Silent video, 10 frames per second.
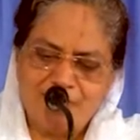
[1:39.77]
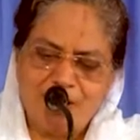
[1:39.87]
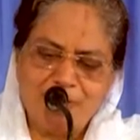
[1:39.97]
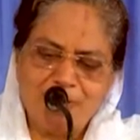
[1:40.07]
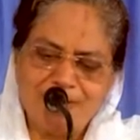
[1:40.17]

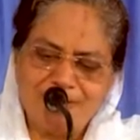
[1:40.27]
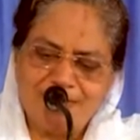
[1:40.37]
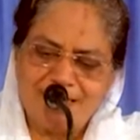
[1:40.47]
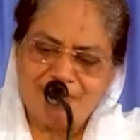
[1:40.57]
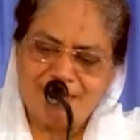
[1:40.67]
పాపులకు
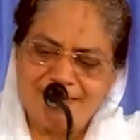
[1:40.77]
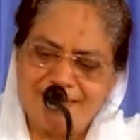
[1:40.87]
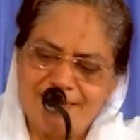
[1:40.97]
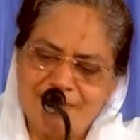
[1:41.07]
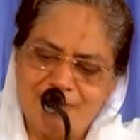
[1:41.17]
తన
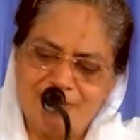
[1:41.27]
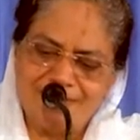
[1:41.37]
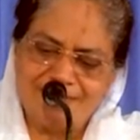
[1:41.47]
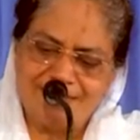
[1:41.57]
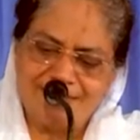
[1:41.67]
మార్గాన్ని
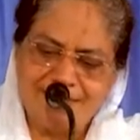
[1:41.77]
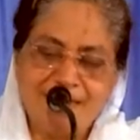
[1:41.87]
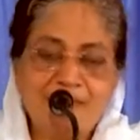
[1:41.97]
బోధిస్తాడు